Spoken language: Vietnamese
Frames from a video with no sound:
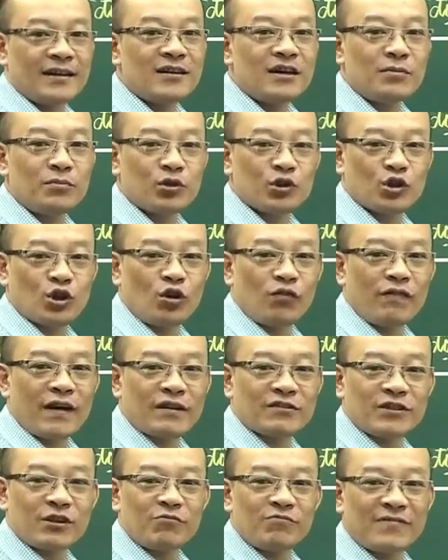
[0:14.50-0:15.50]
đưa một số
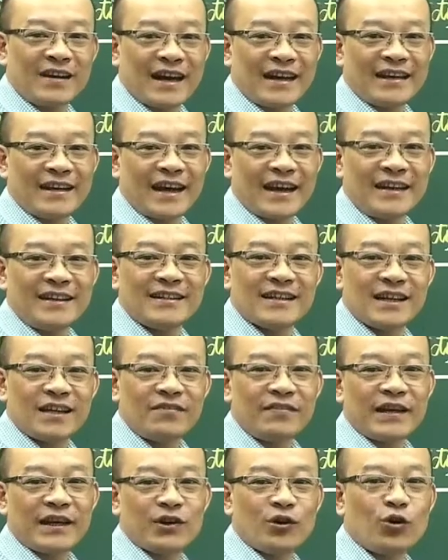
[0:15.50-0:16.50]
vào trong căn hãy
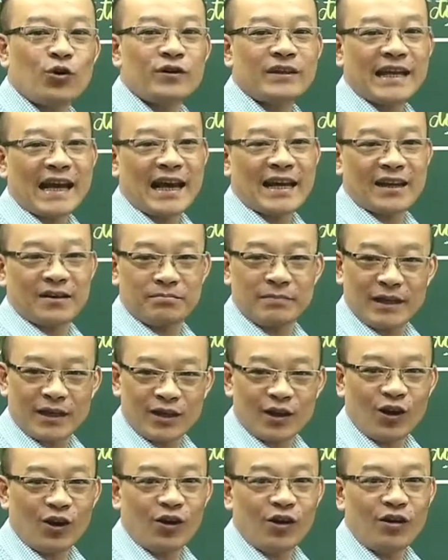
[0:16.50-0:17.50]
nhớ về ngôi nhà đặc
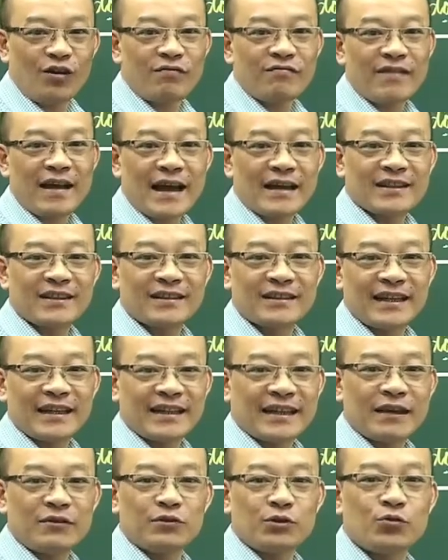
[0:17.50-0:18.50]
biệt đó và thực
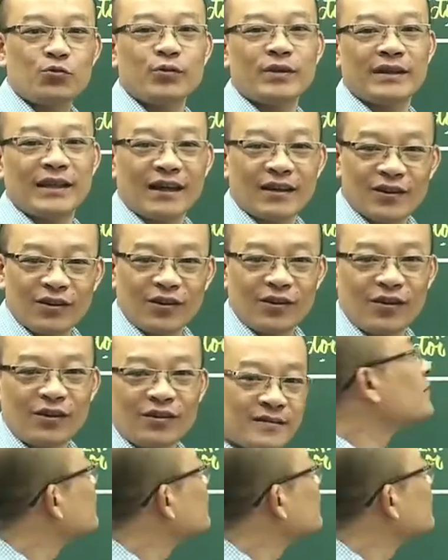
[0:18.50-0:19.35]
hiện theo những quy tắc đó.